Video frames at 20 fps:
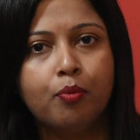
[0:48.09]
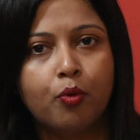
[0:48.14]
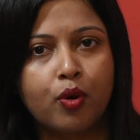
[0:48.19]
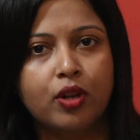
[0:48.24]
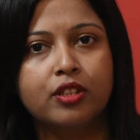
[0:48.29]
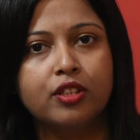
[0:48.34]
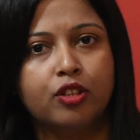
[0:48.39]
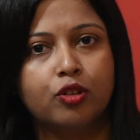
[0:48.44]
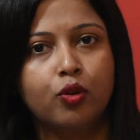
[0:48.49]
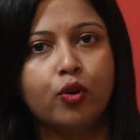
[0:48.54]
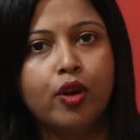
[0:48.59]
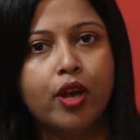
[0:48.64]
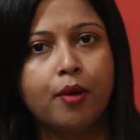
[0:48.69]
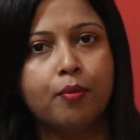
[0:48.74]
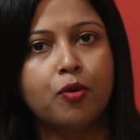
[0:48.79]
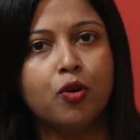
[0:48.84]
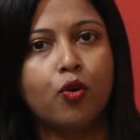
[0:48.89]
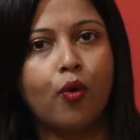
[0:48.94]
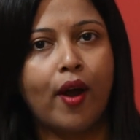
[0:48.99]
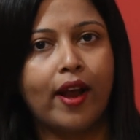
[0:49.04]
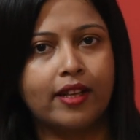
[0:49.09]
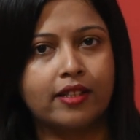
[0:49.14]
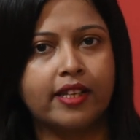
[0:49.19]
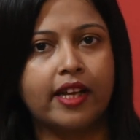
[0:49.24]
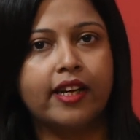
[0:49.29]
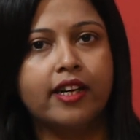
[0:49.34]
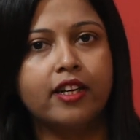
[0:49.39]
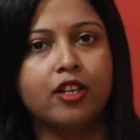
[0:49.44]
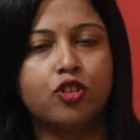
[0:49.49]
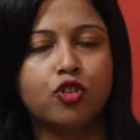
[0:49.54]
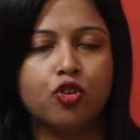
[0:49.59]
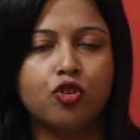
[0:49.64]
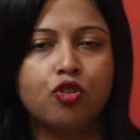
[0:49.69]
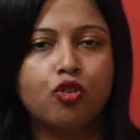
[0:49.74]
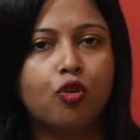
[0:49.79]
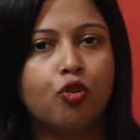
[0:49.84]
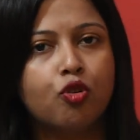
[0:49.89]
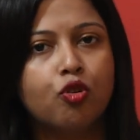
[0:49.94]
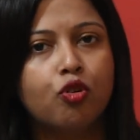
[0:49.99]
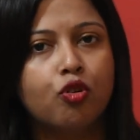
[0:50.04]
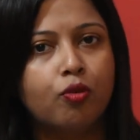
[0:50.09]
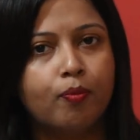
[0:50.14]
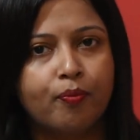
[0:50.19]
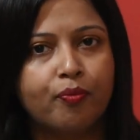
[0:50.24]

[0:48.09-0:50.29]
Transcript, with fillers: পড়ে যেত এবং কয়েক সেকেন্ডের জন্য কোনো